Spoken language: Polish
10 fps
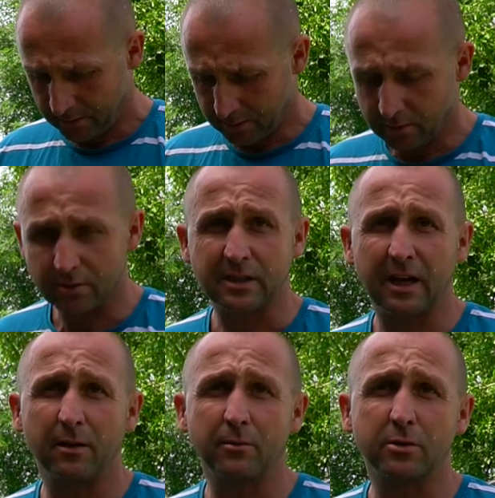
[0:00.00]
I to
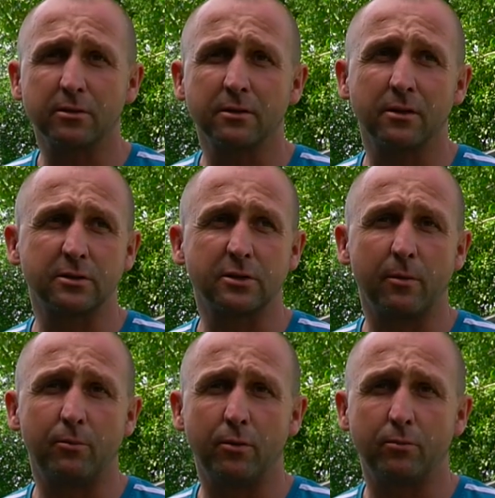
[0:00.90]
dostają no, non
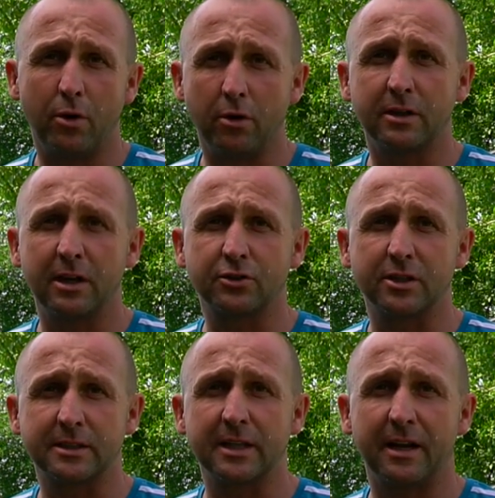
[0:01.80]
stop. Młode
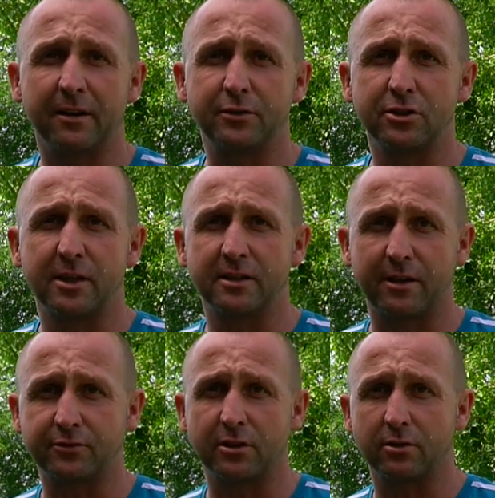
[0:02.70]
czy stare w niedzielę
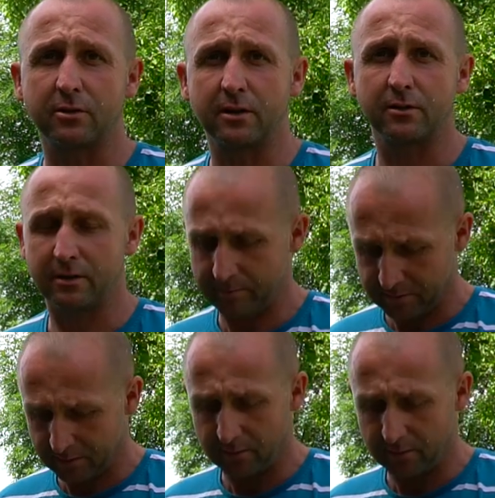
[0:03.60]
zawsze to ode mnie